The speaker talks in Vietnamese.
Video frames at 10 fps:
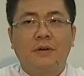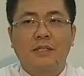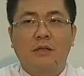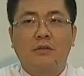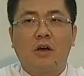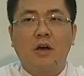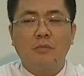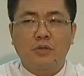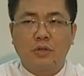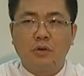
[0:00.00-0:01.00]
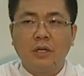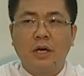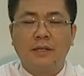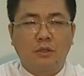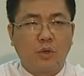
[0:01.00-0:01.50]
và sau đó một số
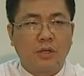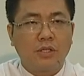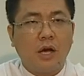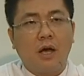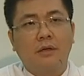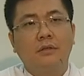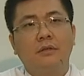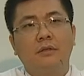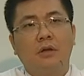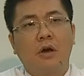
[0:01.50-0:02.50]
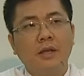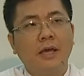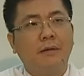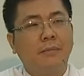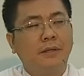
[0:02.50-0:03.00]
người được tuyển chọn đón
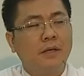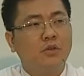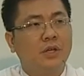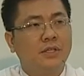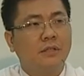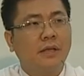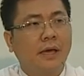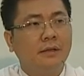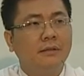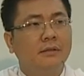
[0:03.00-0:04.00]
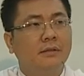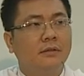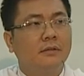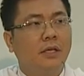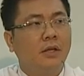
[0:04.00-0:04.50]
nhận bí tích truyền chức thánh
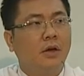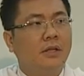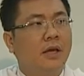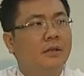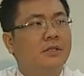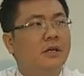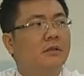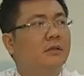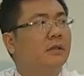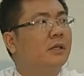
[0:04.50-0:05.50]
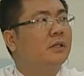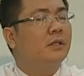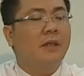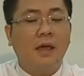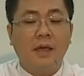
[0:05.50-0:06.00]
thì đón nhận chức
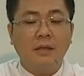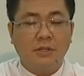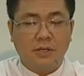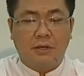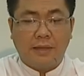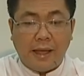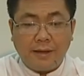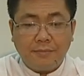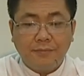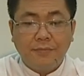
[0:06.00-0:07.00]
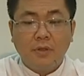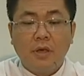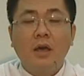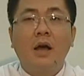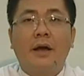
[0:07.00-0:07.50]
tư tế thừa tác.
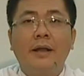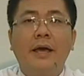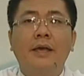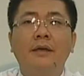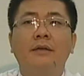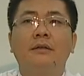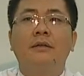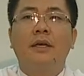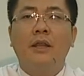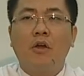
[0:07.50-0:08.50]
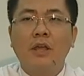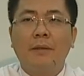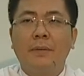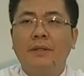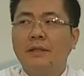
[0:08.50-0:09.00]
Ở đây khi đón
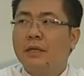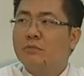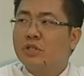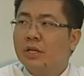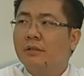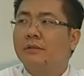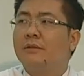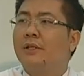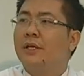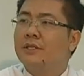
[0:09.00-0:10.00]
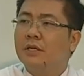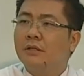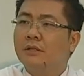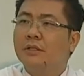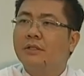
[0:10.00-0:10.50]
nhận bí tích thêm sức thì chức
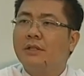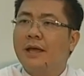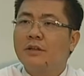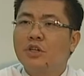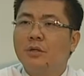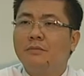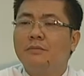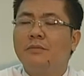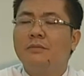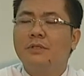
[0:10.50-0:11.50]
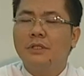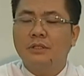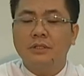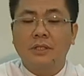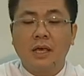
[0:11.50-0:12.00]
tư tế chung, chức
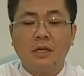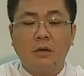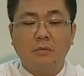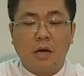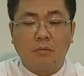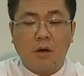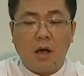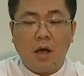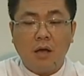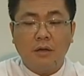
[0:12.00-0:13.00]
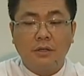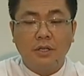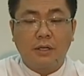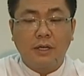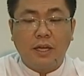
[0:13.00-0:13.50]
tư tế cộng đồng đó
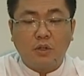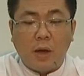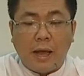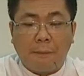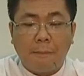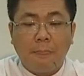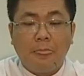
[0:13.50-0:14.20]
được kiện toàn.